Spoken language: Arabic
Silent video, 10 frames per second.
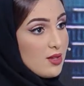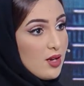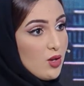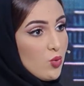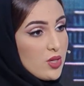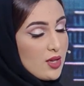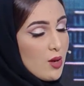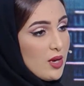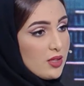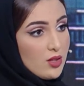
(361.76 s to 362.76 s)
اللوز
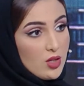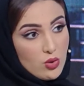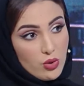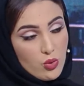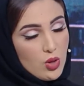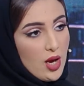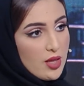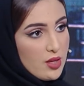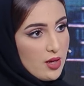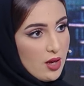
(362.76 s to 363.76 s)
قبل ان تحدث كل
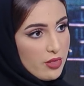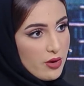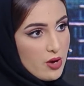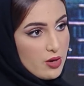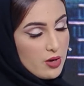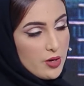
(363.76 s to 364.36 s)
هذه الاضرار؟